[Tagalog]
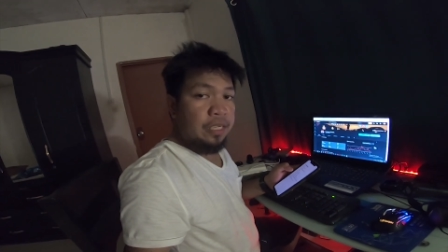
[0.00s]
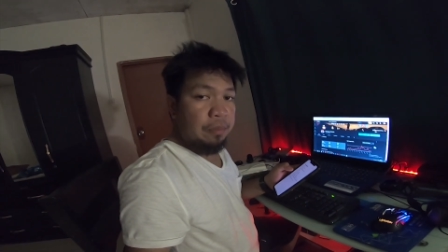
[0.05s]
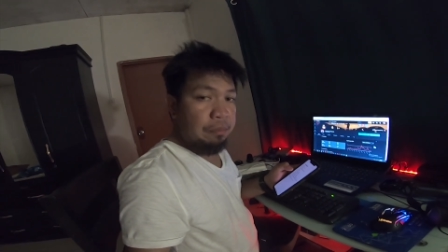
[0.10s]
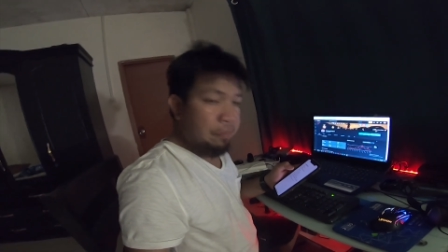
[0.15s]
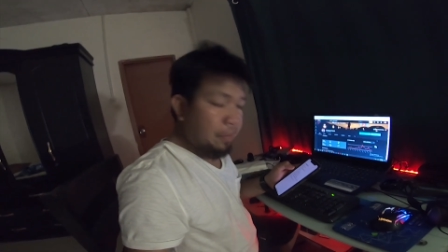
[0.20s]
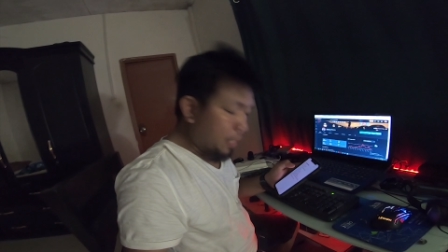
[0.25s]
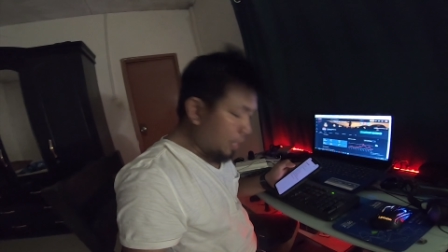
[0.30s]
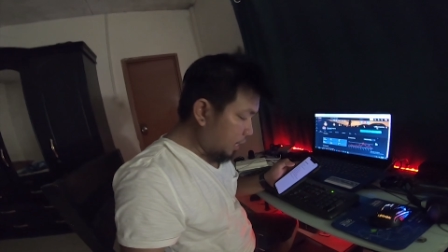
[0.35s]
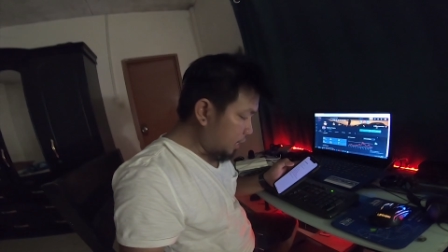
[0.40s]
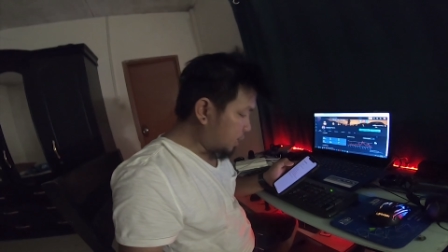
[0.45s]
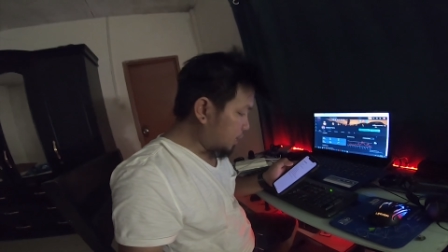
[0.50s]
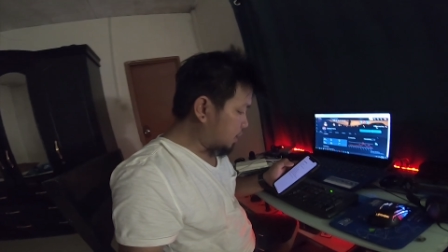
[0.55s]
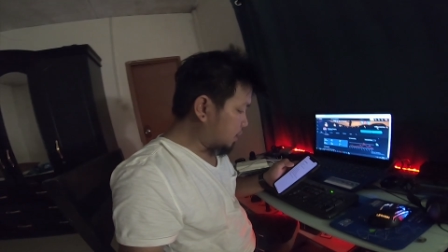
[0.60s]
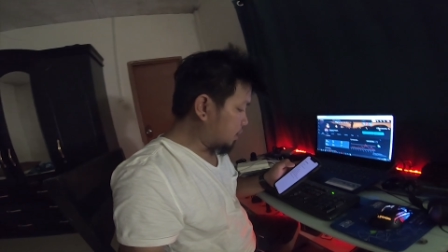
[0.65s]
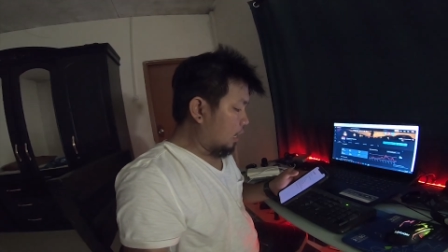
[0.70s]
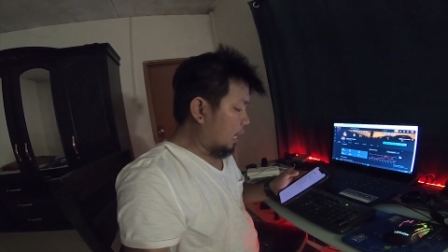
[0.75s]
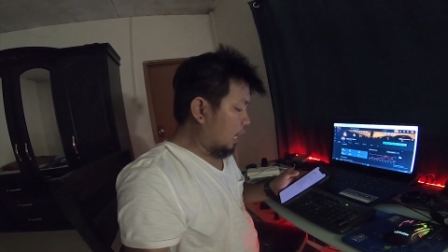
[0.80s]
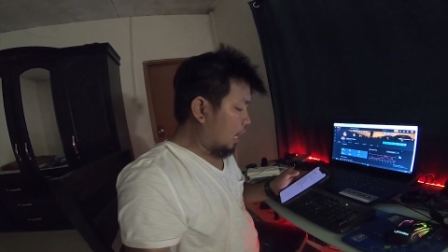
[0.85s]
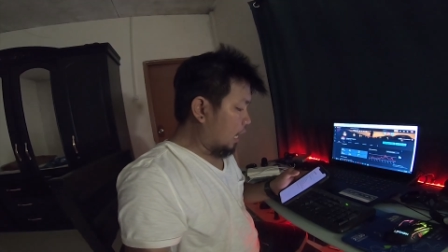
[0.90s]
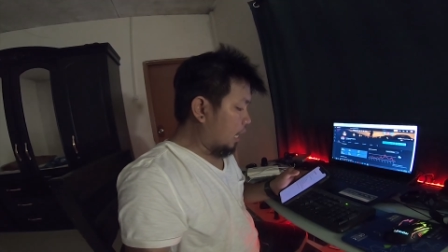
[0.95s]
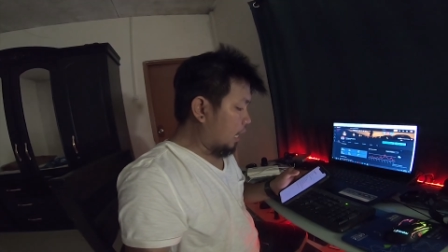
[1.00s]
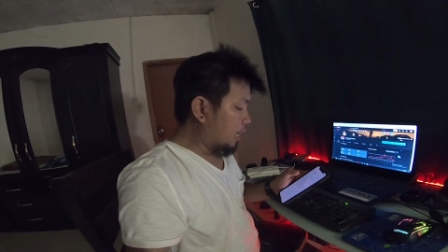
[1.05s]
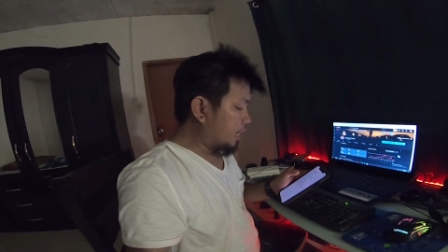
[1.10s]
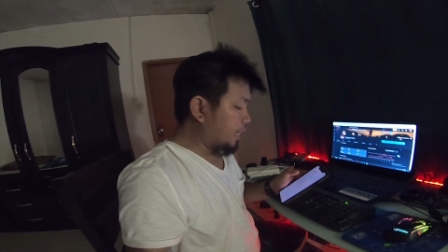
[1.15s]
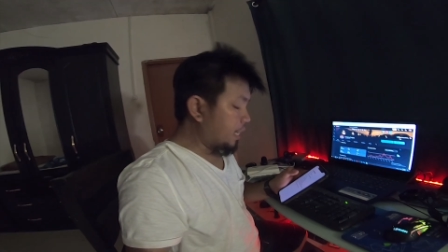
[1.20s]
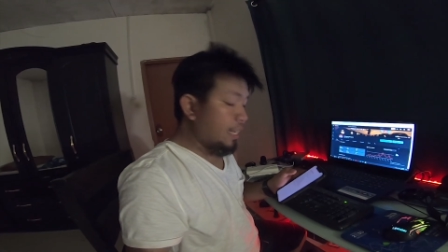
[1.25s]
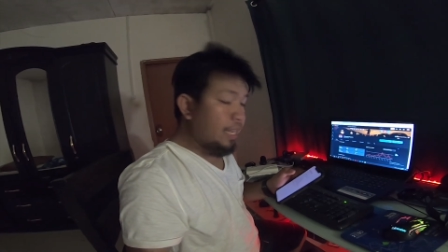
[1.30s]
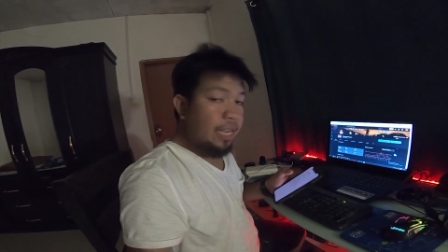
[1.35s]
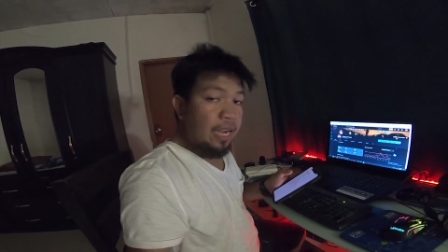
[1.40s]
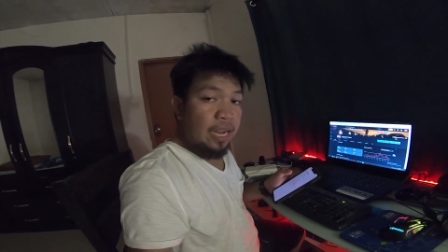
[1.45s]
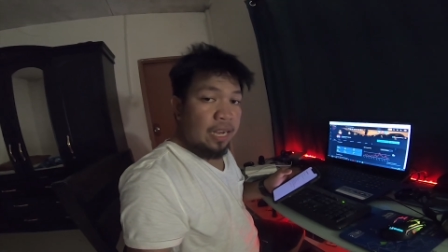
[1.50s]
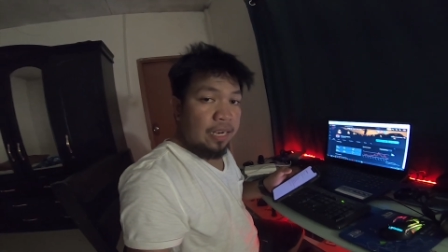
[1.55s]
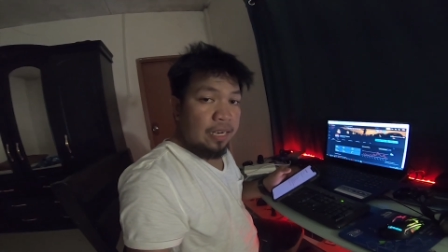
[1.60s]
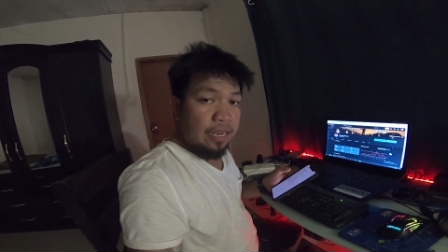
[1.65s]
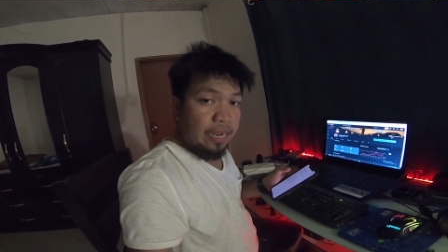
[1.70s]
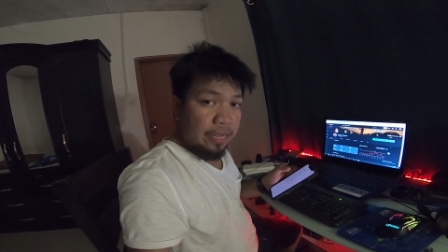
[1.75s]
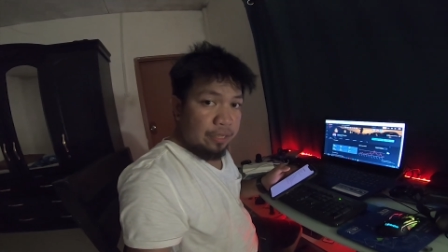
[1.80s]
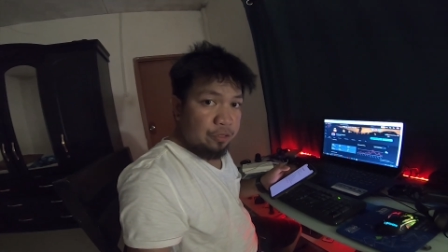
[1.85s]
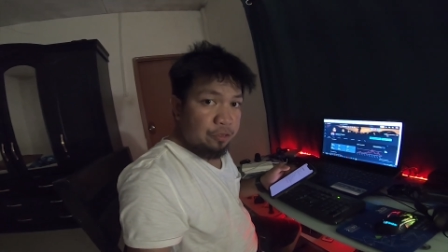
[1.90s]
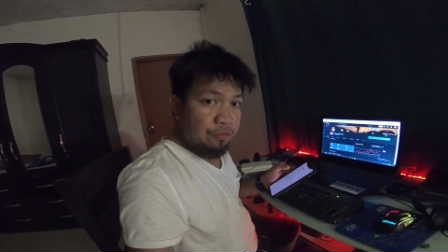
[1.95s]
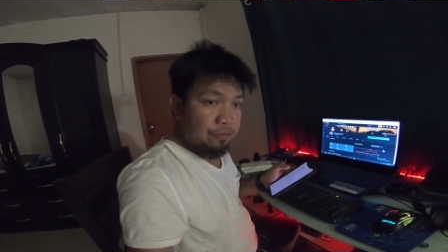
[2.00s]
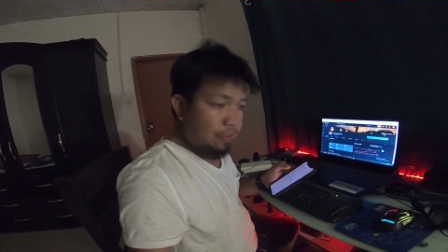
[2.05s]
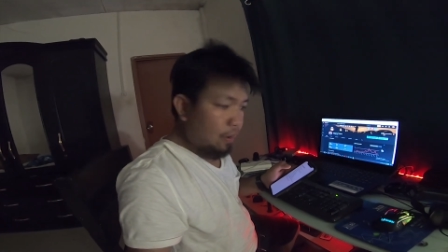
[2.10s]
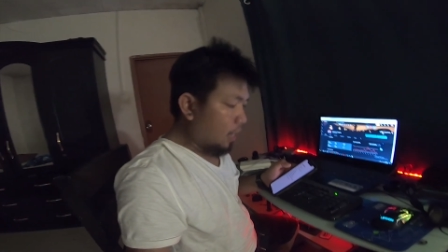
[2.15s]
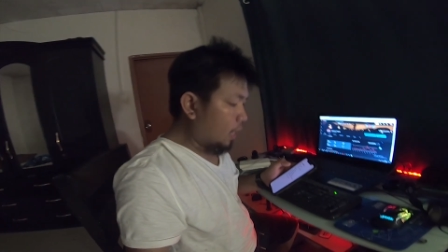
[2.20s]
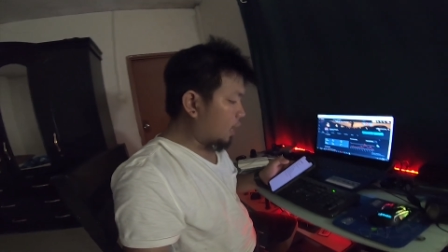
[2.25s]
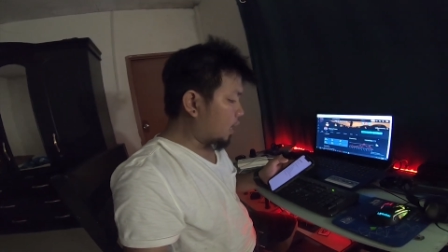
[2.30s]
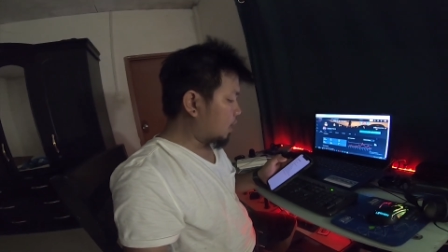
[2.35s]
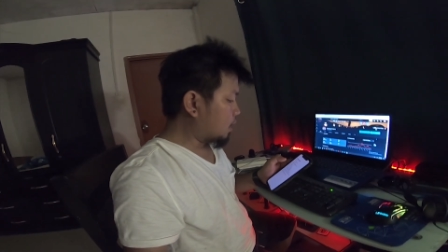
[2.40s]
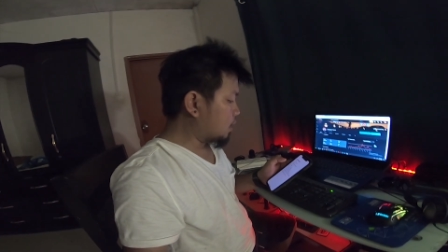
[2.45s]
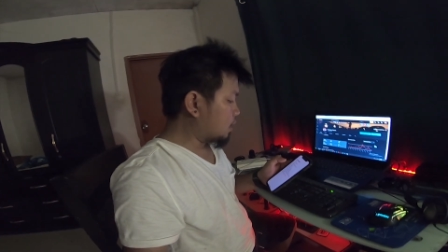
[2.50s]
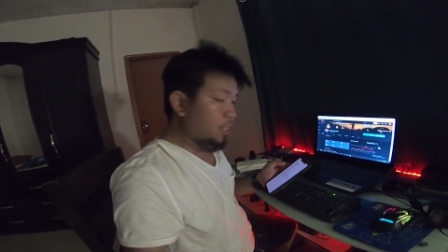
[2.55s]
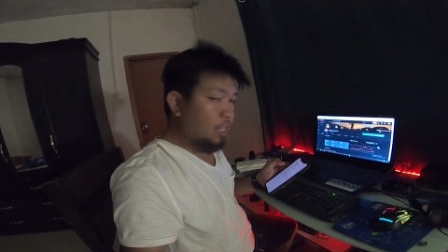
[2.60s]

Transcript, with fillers: The Beast, Lani, Arnado Vlog,